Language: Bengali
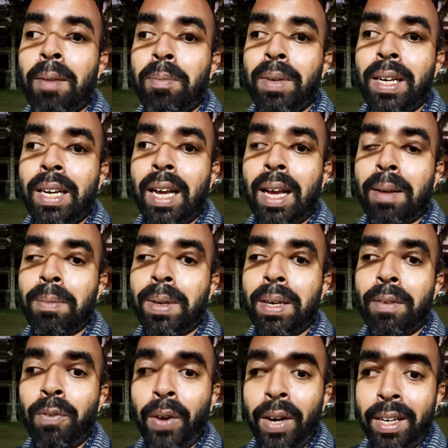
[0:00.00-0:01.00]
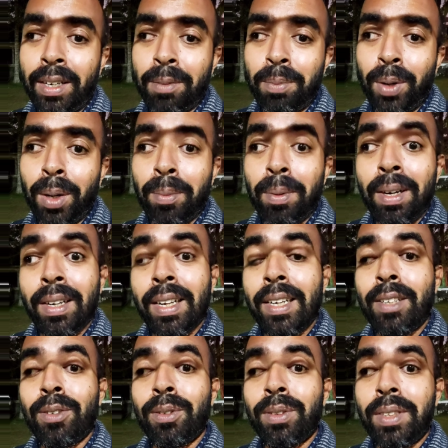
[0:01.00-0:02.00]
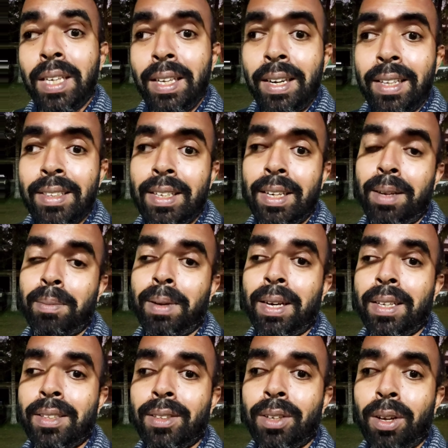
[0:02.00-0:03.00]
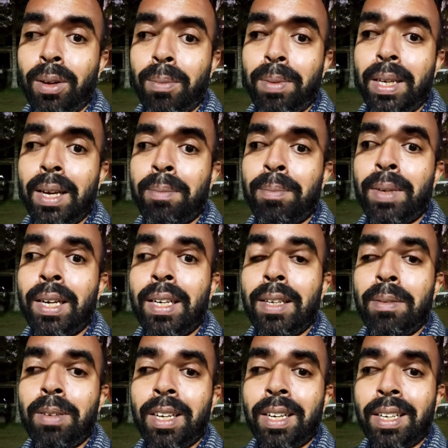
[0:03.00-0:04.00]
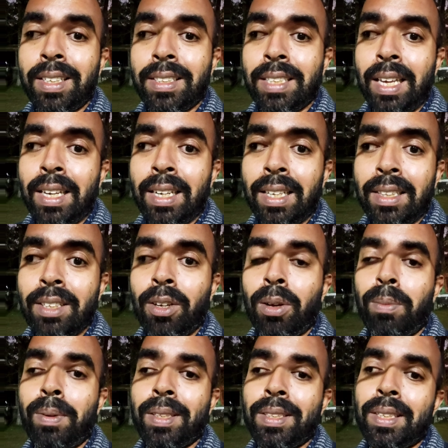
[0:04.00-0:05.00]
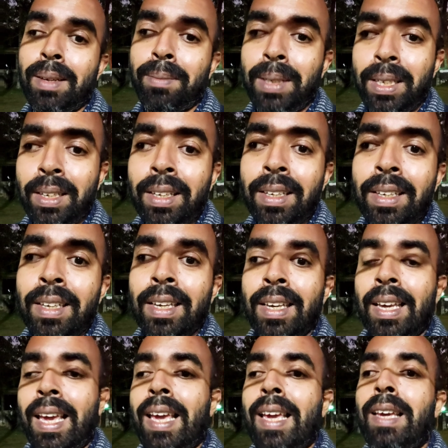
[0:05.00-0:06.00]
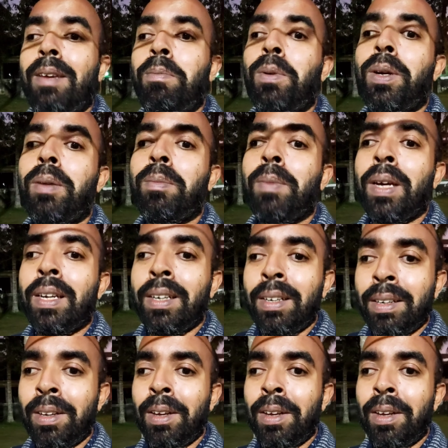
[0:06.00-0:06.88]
আপনার খাবারে ফ্যাটের পরিমাণটা একটু ধীরে ধীরে বাড়াতে হবে আপনার লিভারকে জানাতে হবে যে আমি এই পরিমাণ